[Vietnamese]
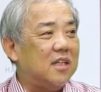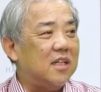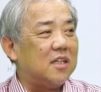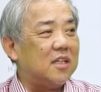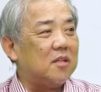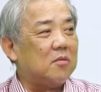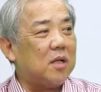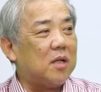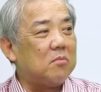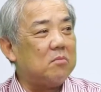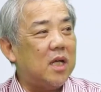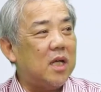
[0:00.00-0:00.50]
thì
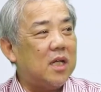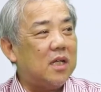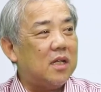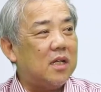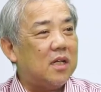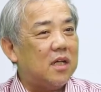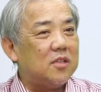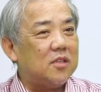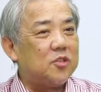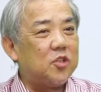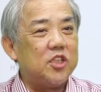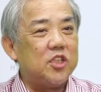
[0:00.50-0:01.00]
các bạn biết
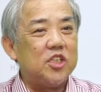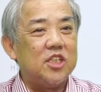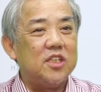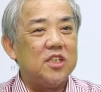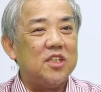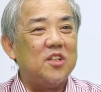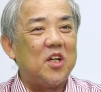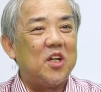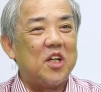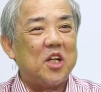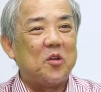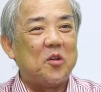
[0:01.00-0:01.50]
là xuất
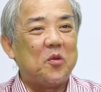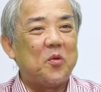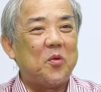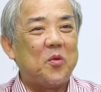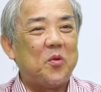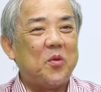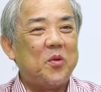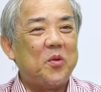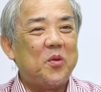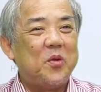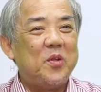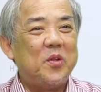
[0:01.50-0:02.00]
xứ nó ở đâu
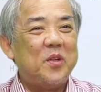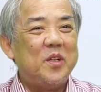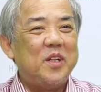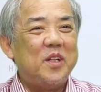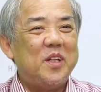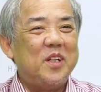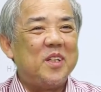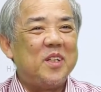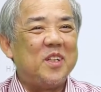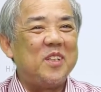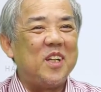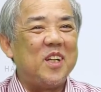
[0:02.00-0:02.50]

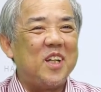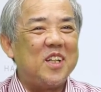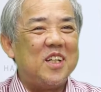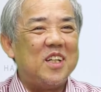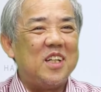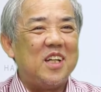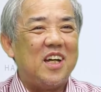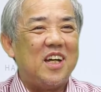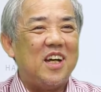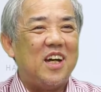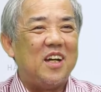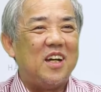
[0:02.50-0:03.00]
thứ nhất
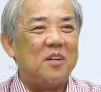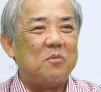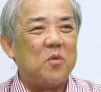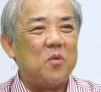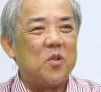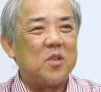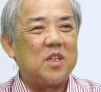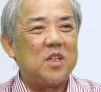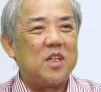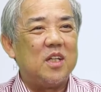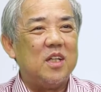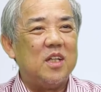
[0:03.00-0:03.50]
là
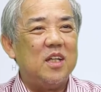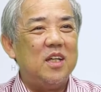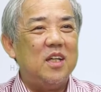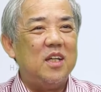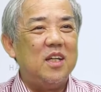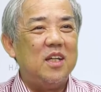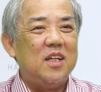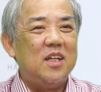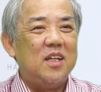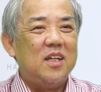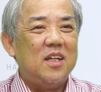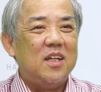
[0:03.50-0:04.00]
một cái
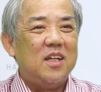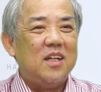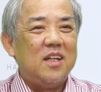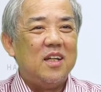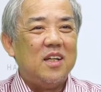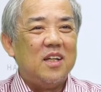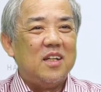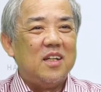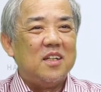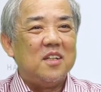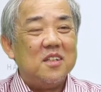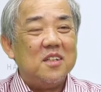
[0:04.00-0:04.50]

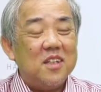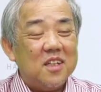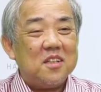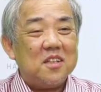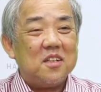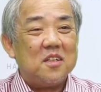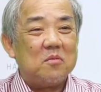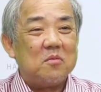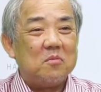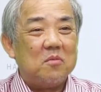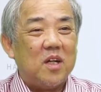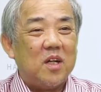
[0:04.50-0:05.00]

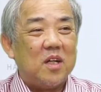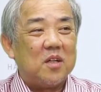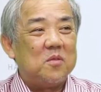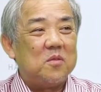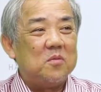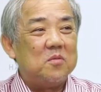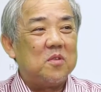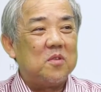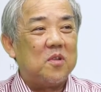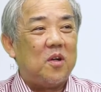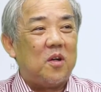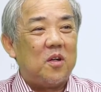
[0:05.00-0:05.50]
nước mà
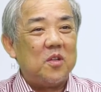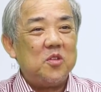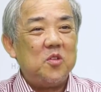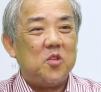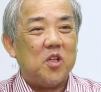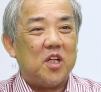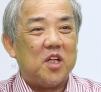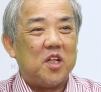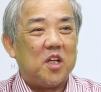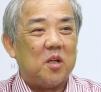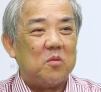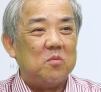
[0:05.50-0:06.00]
cũng có
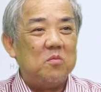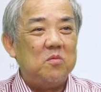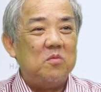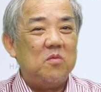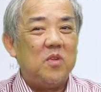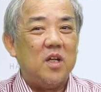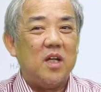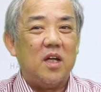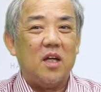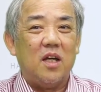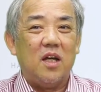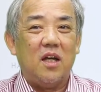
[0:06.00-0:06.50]
truyền thống
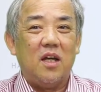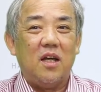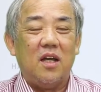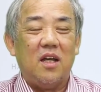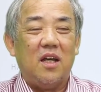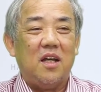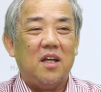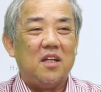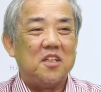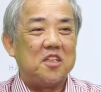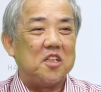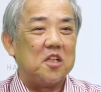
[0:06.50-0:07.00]
về
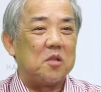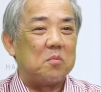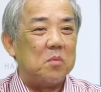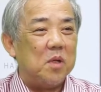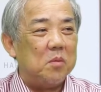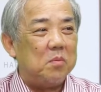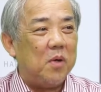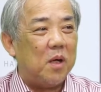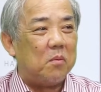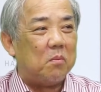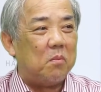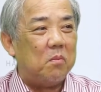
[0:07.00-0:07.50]
dược
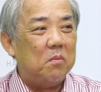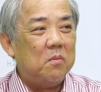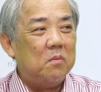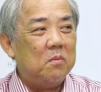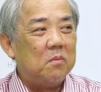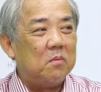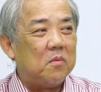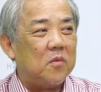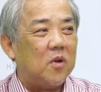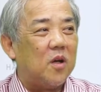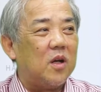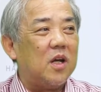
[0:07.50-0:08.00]
mỹ phẩm
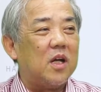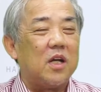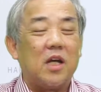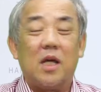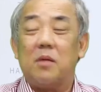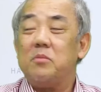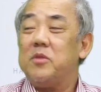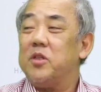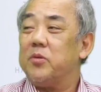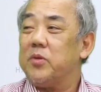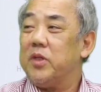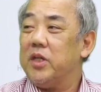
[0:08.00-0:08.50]
đó là
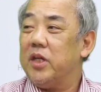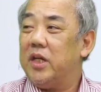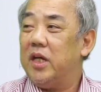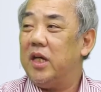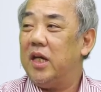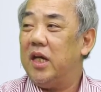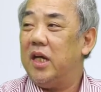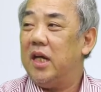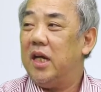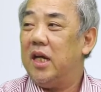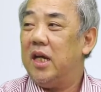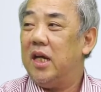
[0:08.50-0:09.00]
Nam Triều Tiên
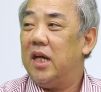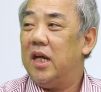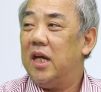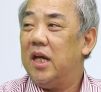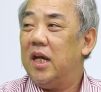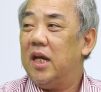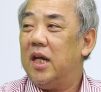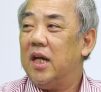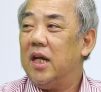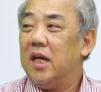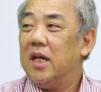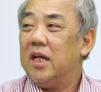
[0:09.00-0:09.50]

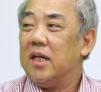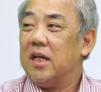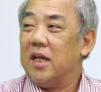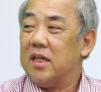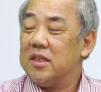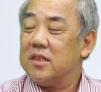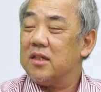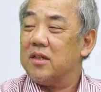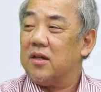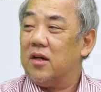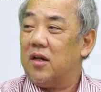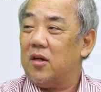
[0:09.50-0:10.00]
dạ
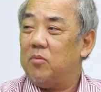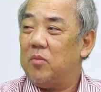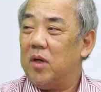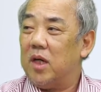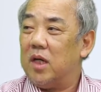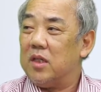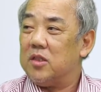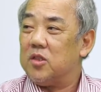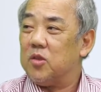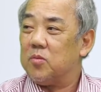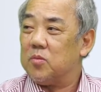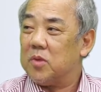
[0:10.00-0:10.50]
đấy do đó
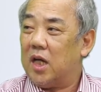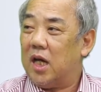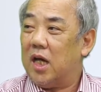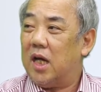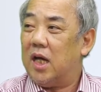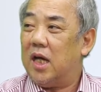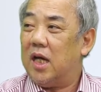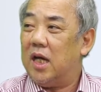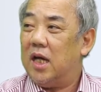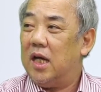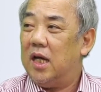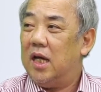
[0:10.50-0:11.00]
mà chúng
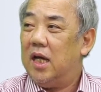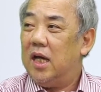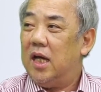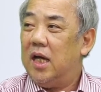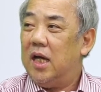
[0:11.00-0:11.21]
ta